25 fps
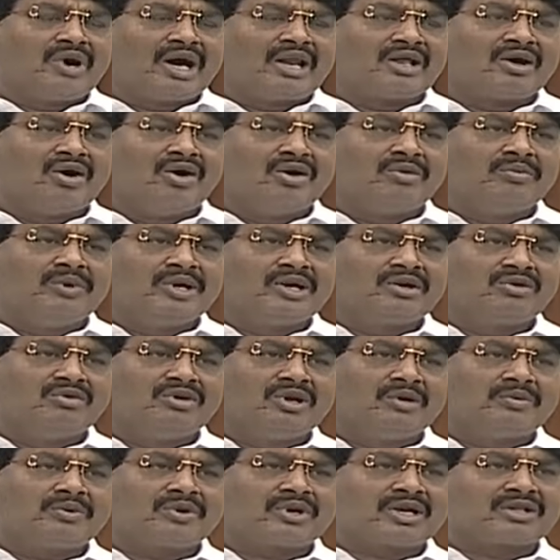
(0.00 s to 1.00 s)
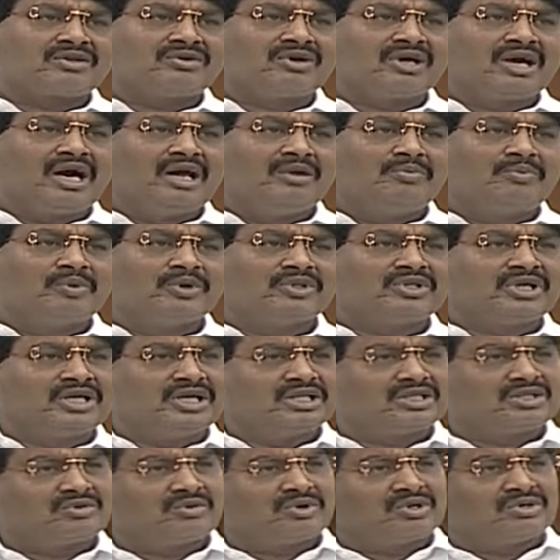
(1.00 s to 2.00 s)
వాళ్ళ గవర్నమెంట్లో ఉన్నప్పుడు రథం కాలిపోతే
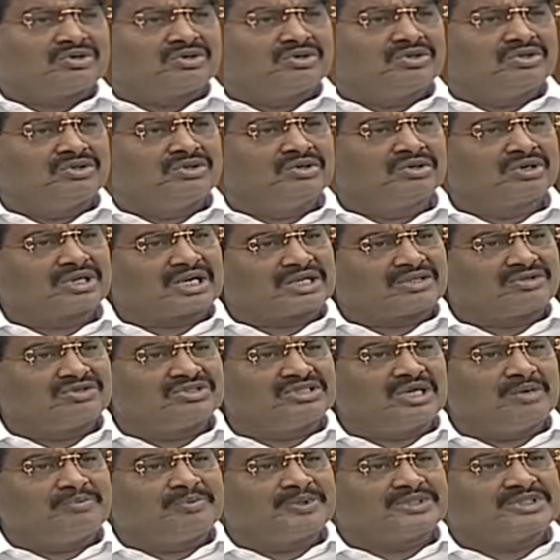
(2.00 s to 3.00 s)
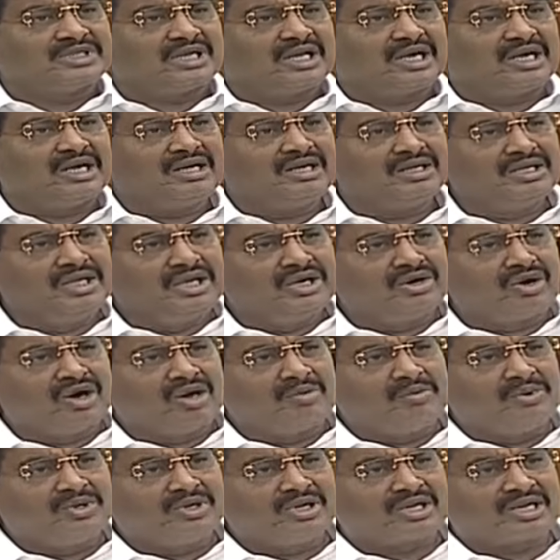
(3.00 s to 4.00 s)
ఇంతవరకు రథం చేయించలా ఈ
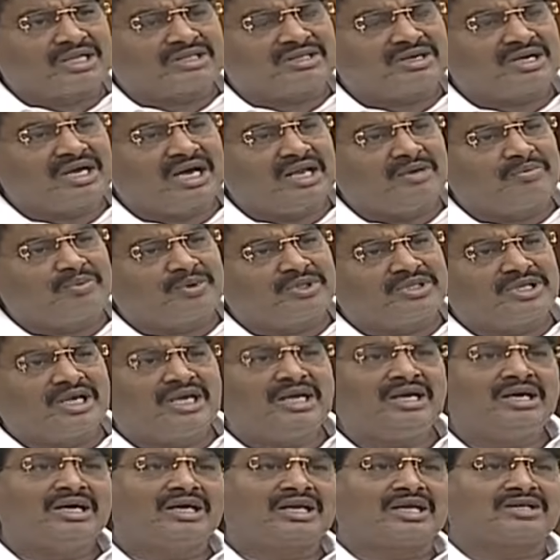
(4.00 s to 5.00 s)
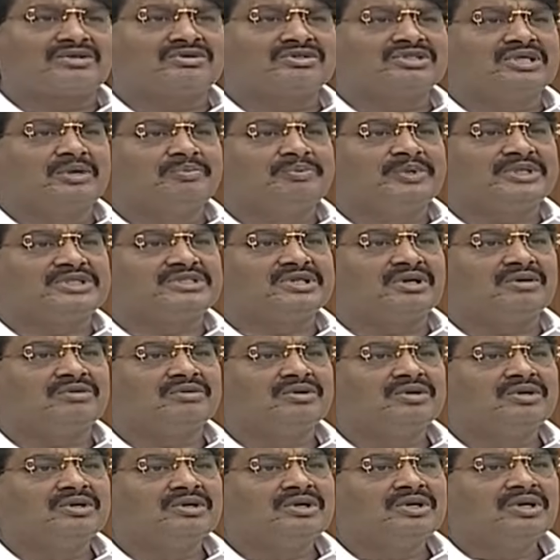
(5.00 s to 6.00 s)
గవర్నమెంట్లో రథం కాలిపోతే రథం చేయించాం
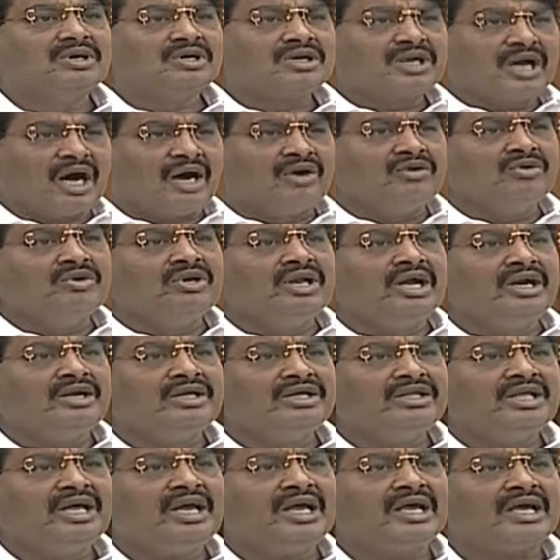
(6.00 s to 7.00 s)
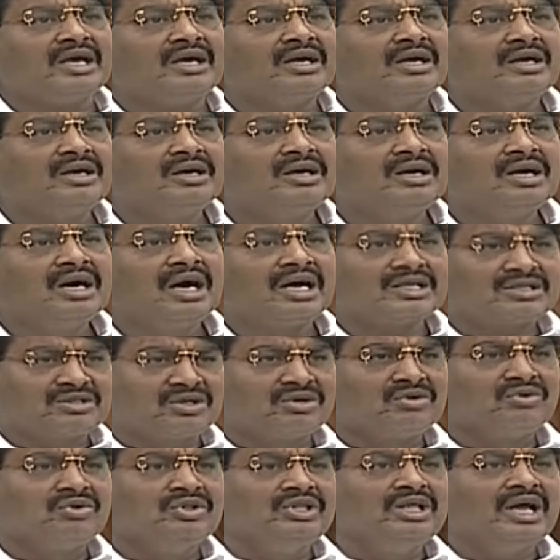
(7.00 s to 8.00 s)
నాడు నేడు ఇదే
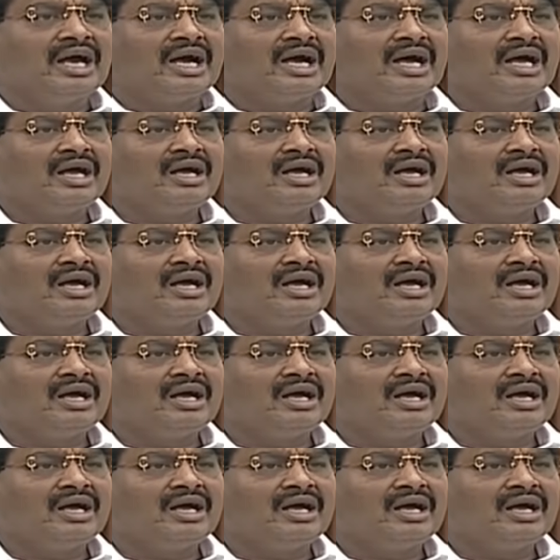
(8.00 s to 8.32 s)
అతనికి ఉందా